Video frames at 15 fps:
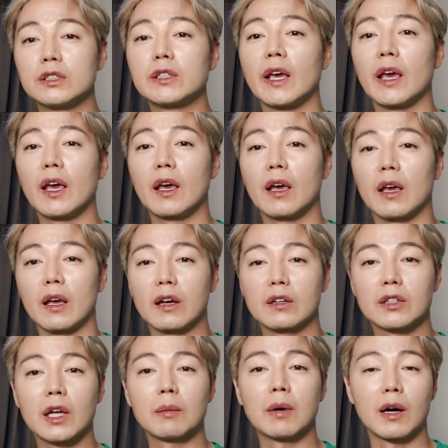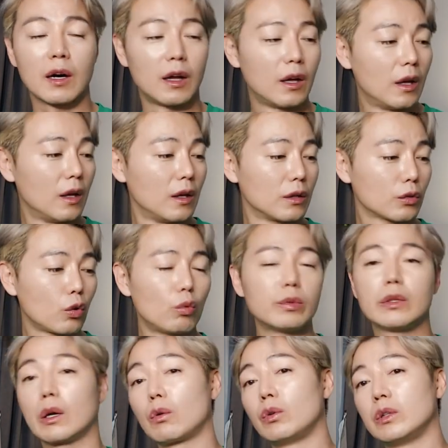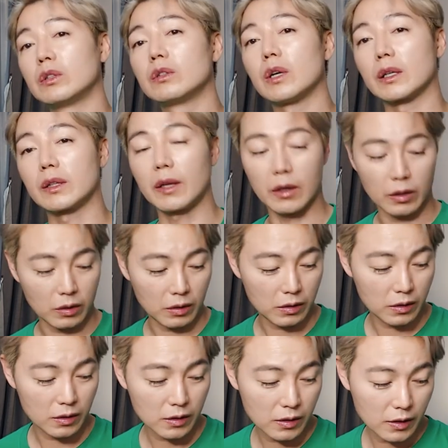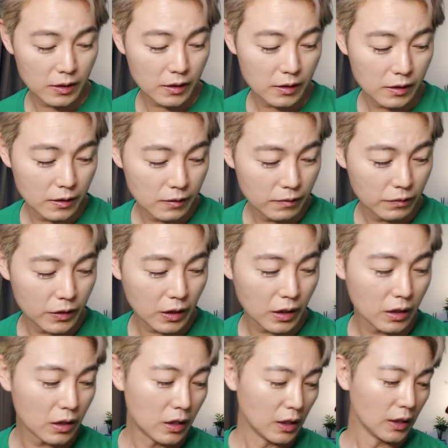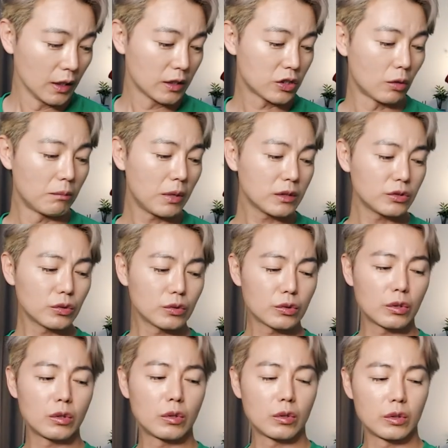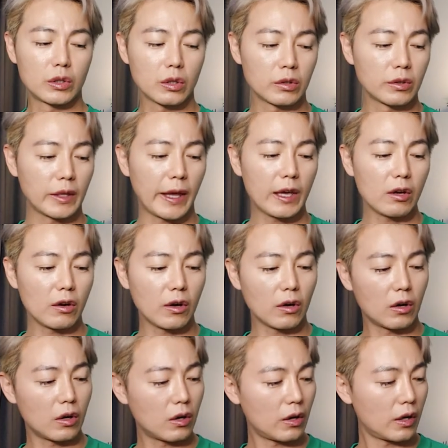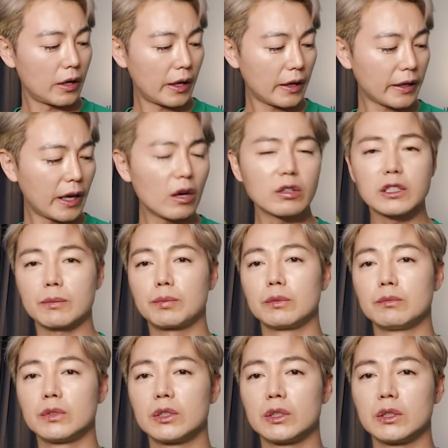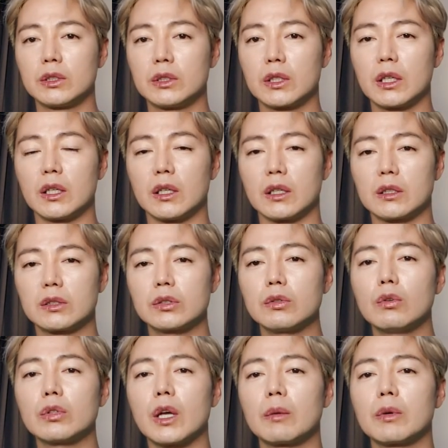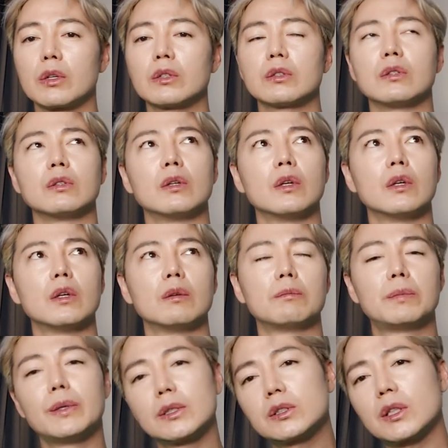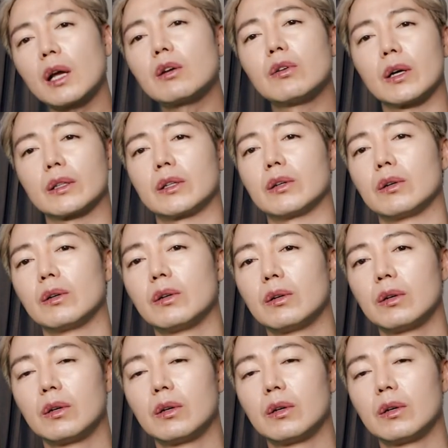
그게 그나마 도움이 되고 있는 것 같아요. 근데 전반적으로 이런 헤어 케어 제품들이 쓰고 나면은 비슷한 것 같아요.